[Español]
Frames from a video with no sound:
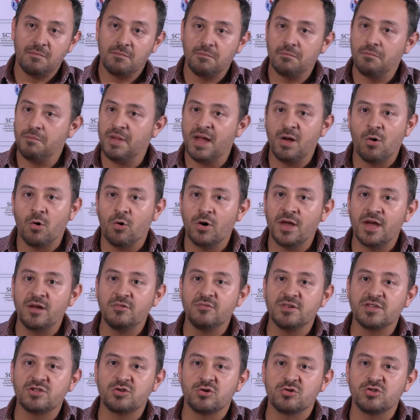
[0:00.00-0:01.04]
mejoran
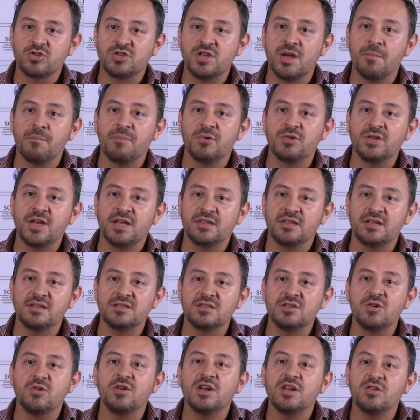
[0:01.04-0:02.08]
nuestros tiempos de
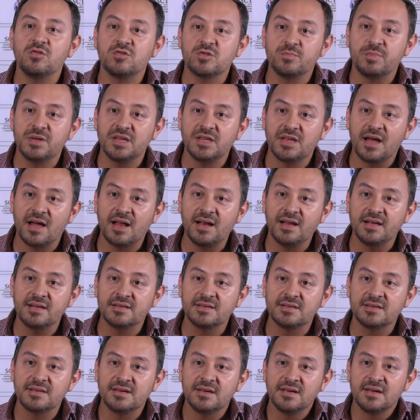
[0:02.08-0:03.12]
atención en hospitales,
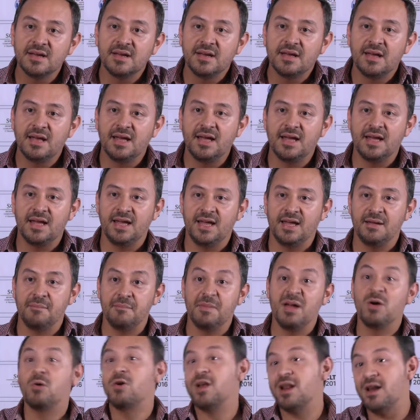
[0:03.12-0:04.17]
eh,
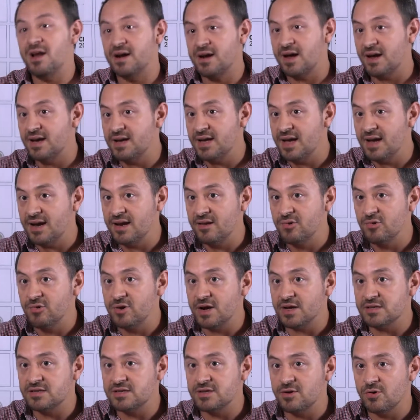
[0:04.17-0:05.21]
mejora la calidad de la
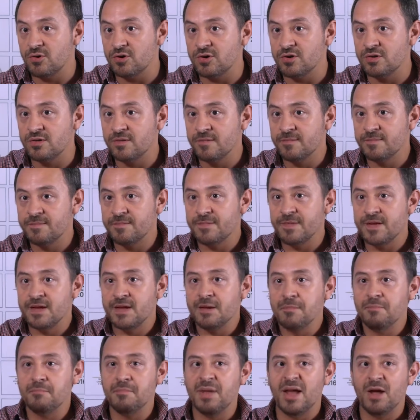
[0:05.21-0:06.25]
educación,
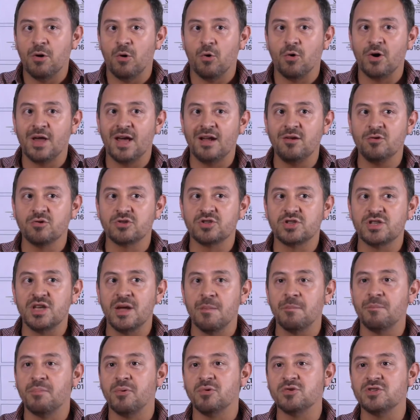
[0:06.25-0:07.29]
mejoran los
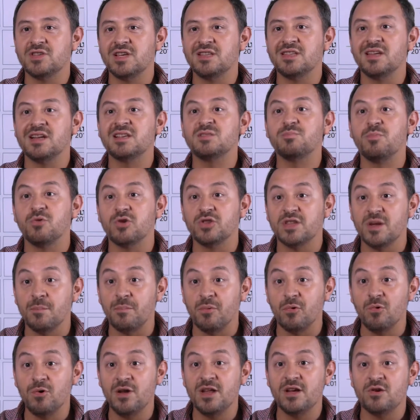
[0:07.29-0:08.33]
tiempos de transporte
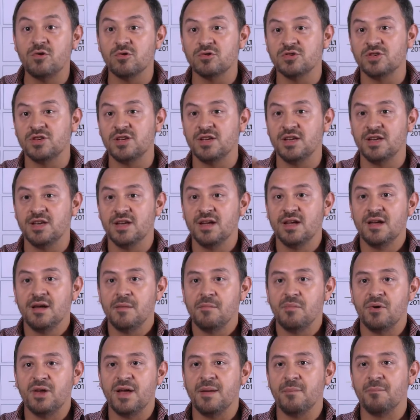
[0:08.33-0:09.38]
público si
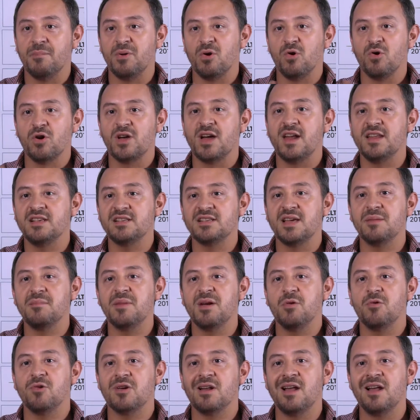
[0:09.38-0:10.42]
por ejemplo, organizan
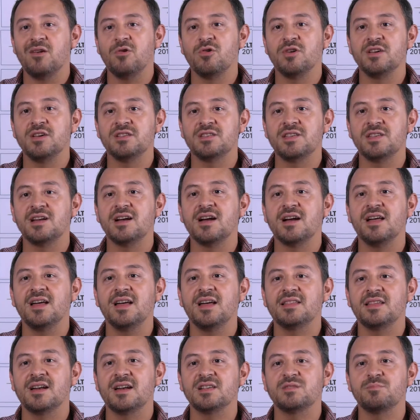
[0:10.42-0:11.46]
mejor la logística de
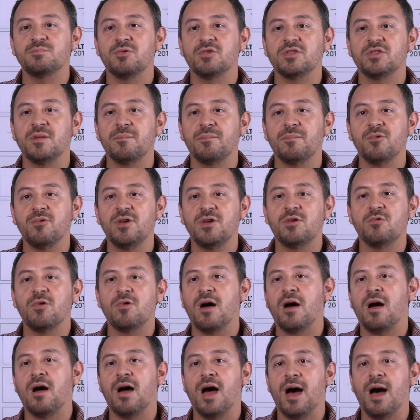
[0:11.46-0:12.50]
transporte público
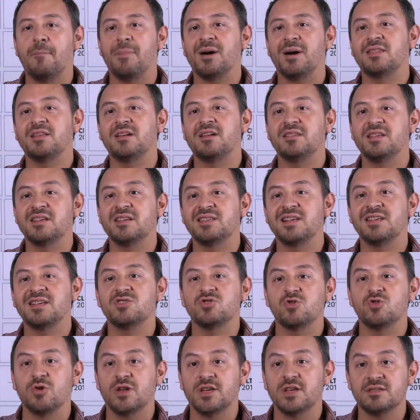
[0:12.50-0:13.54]
a, partir de
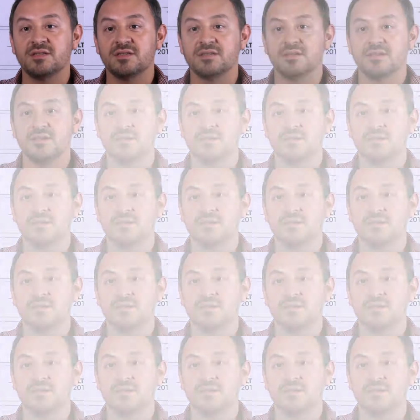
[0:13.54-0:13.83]
sensores